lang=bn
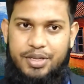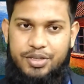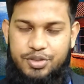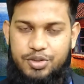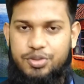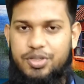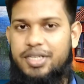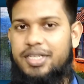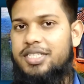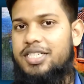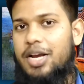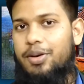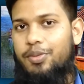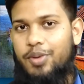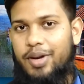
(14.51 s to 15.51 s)
বিস্কুসিটি
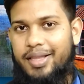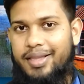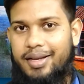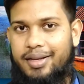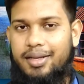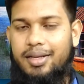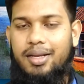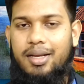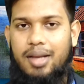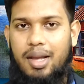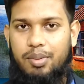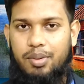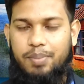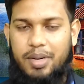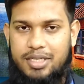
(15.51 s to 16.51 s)
চেক করে থাকি
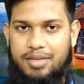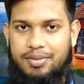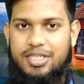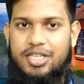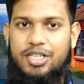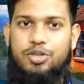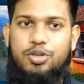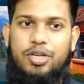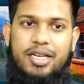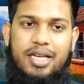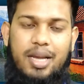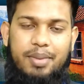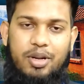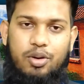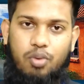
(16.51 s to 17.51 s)
এবং পাশাপাশি কিছু
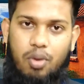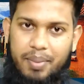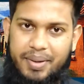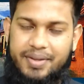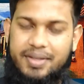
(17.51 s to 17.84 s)
ইনকামিং র